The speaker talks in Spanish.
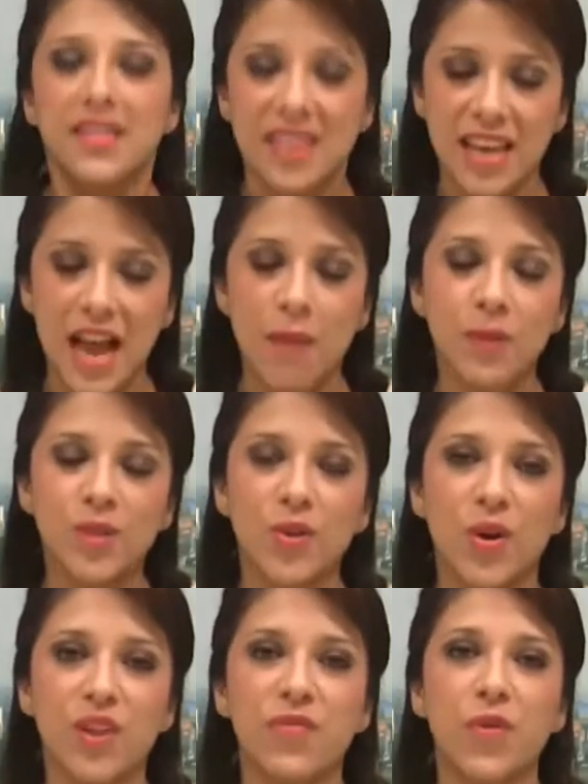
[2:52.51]
Sigamos
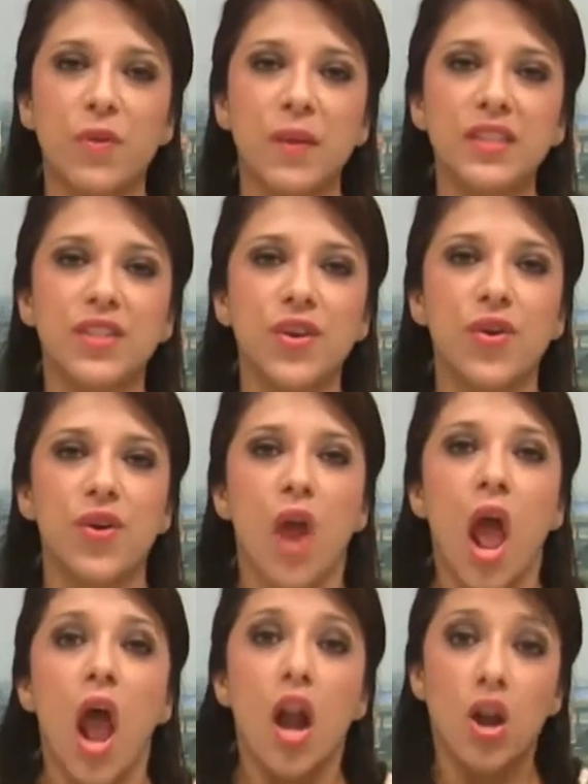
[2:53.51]
con la información.
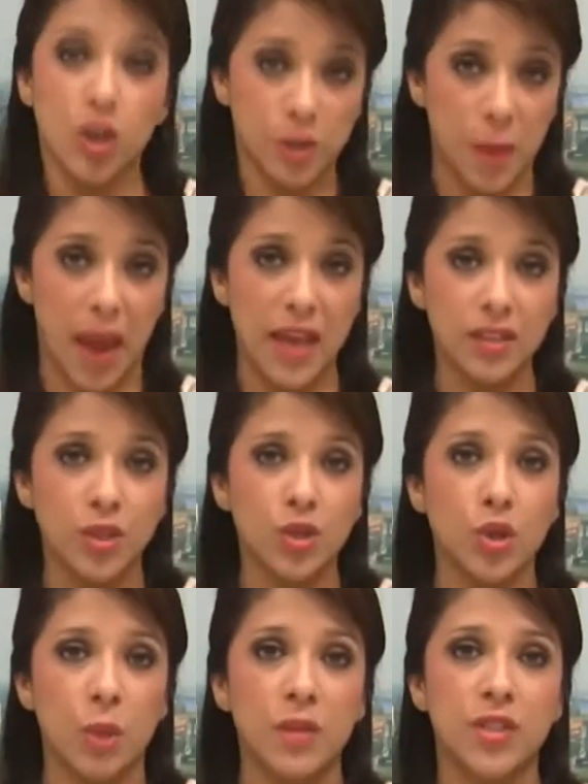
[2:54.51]
Los
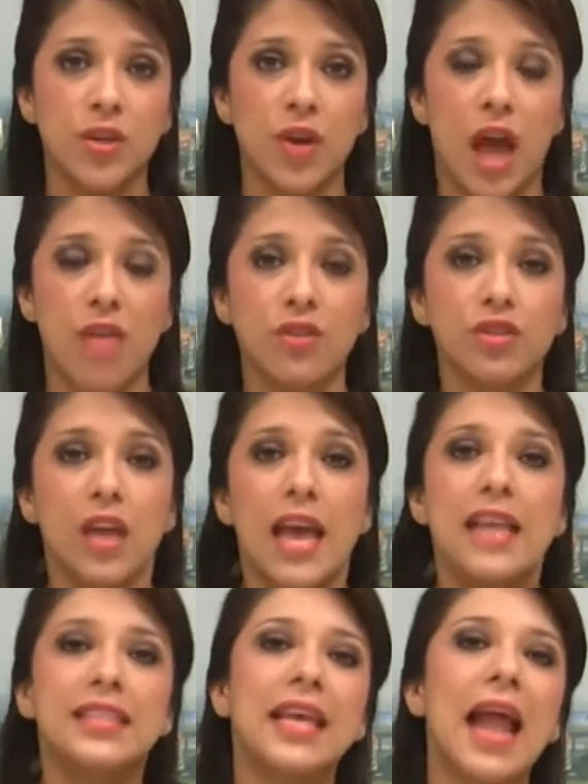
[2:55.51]
maestros comisionados
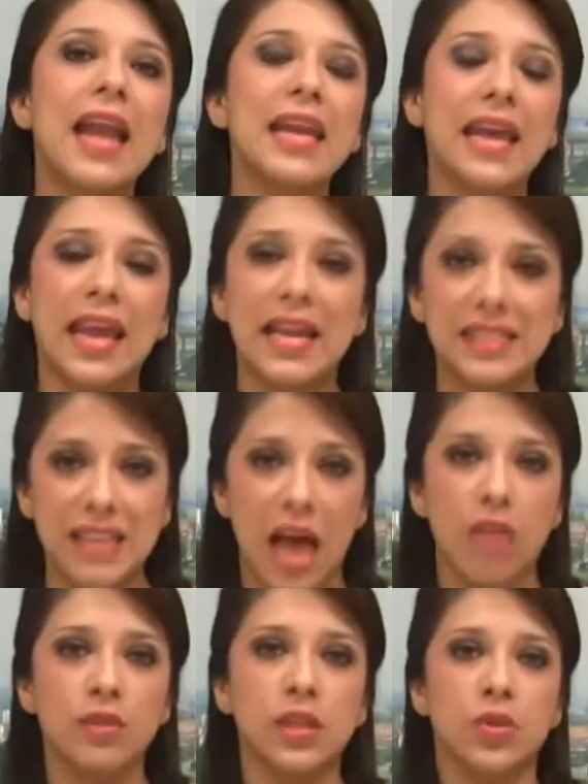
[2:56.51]
serán
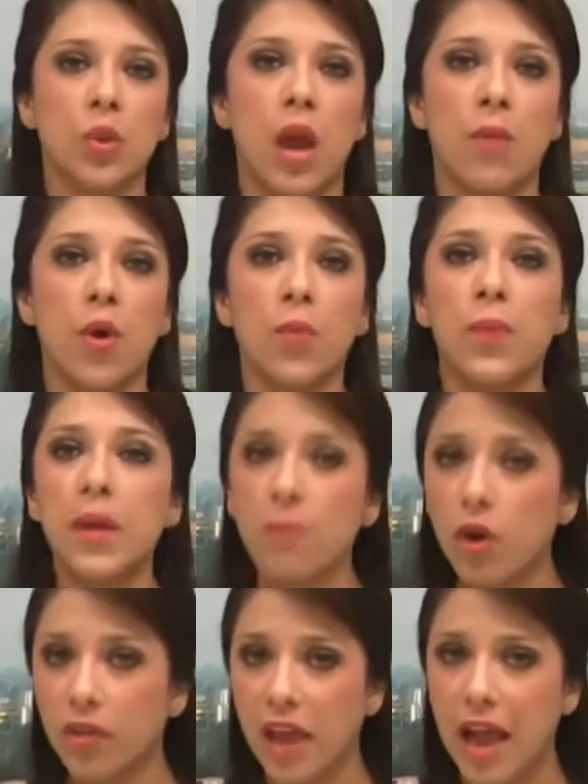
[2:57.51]
regresados a su labor
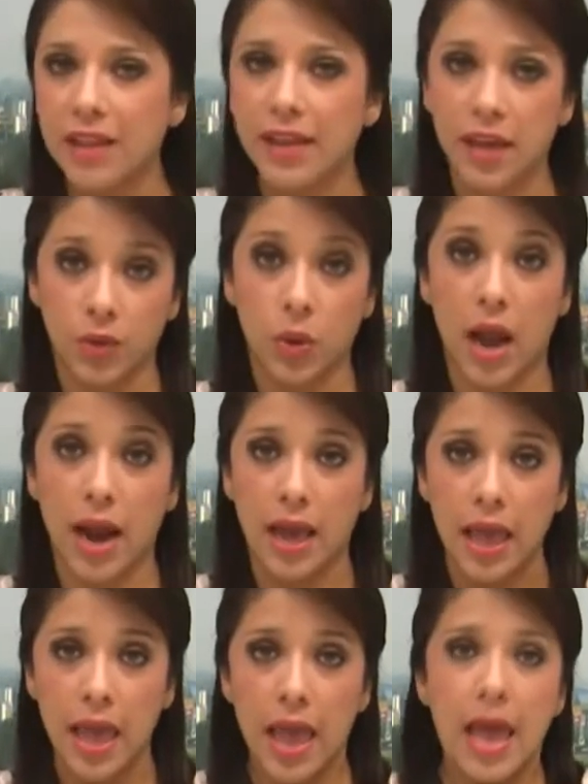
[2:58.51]
primordial de
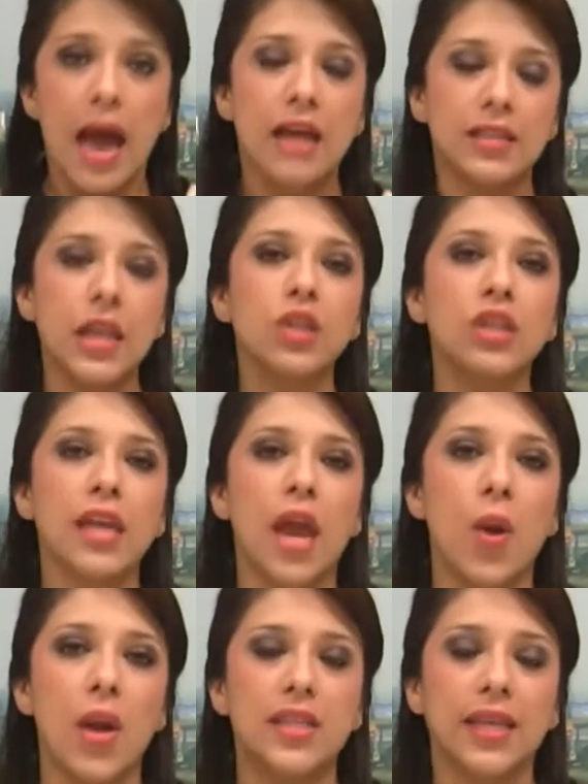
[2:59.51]
educar. Así lo
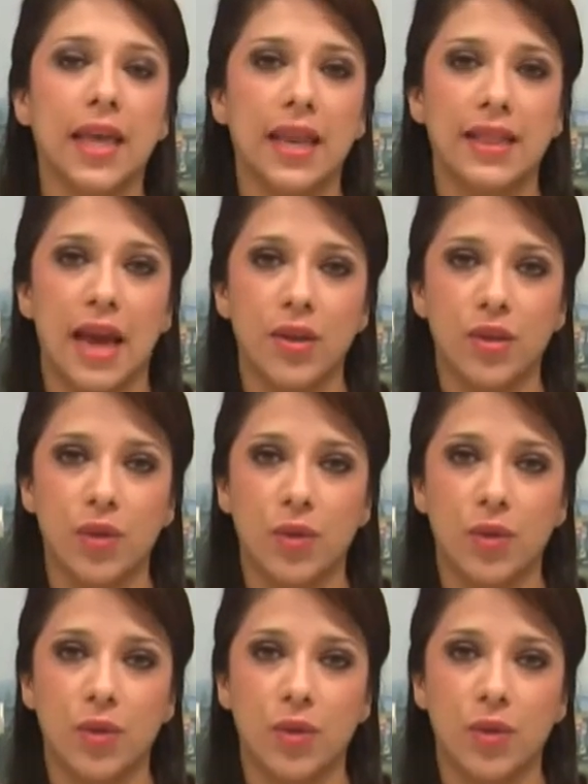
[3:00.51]
señaló el secretario de